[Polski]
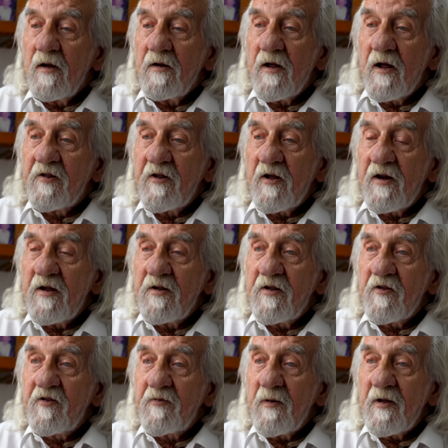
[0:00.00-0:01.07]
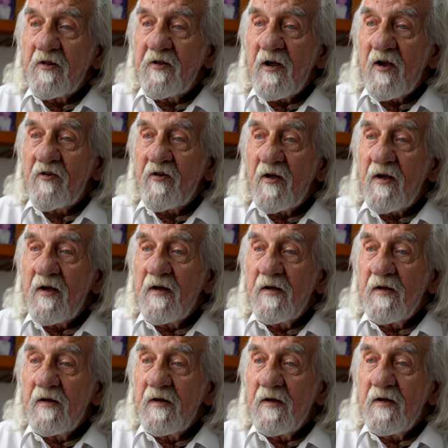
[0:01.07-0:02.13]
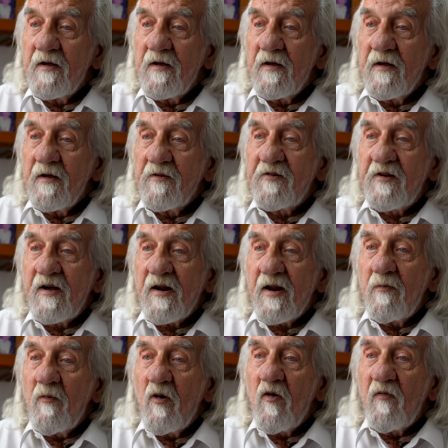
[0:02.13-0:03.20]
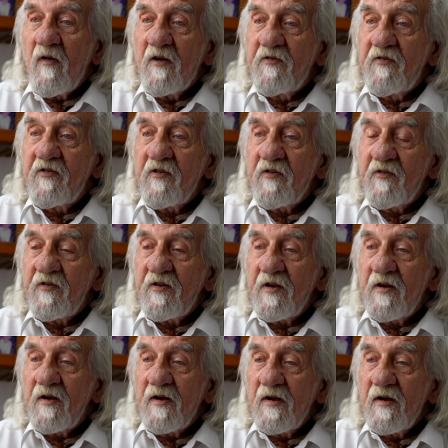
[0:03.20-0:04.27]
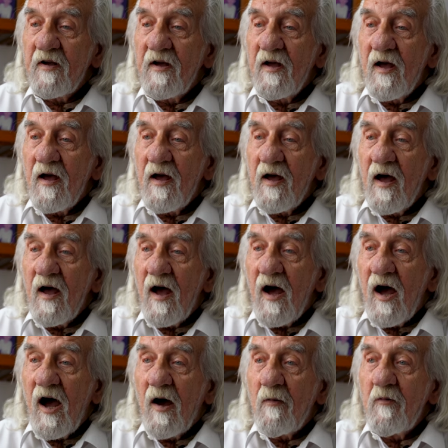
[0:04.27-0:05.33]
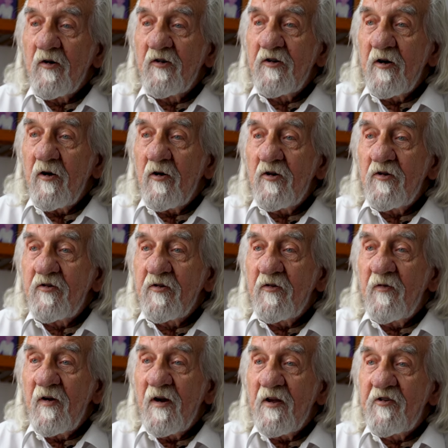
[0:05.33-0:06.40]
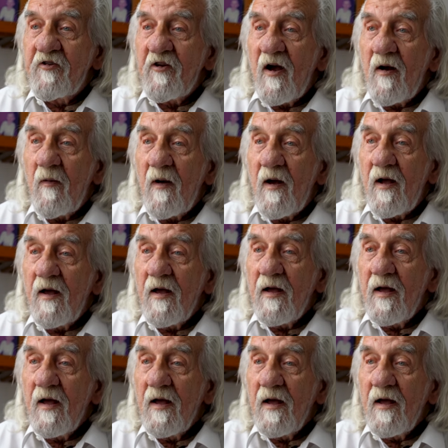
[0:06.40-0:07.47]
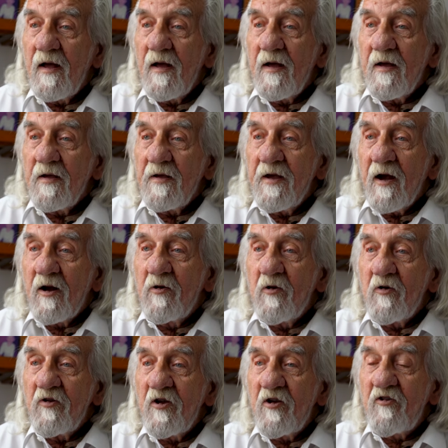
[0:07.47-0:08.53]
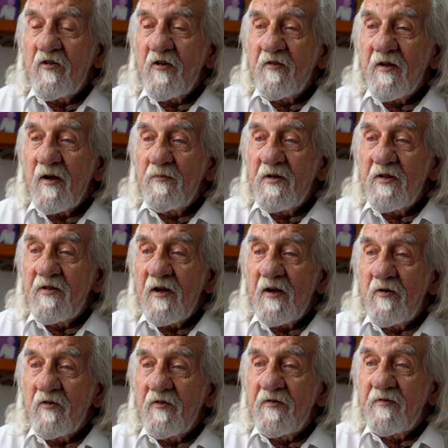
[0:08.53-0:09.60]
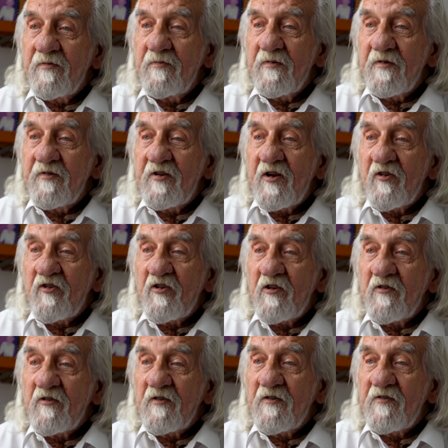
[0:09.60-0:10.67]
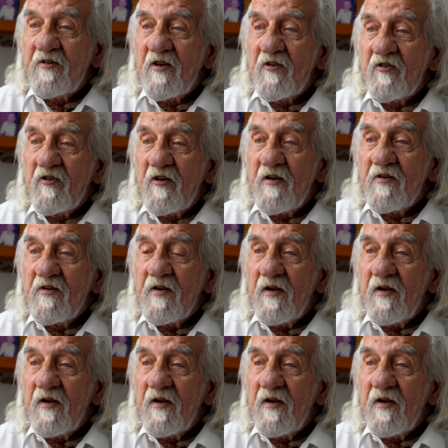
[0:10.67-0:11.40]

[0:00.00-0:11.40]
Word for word: na terenie cmentarza skremować wszystkich? A może ojcu wyleciała, jak go nieśli zabitego z, z, kieszeni? Z kieszeni.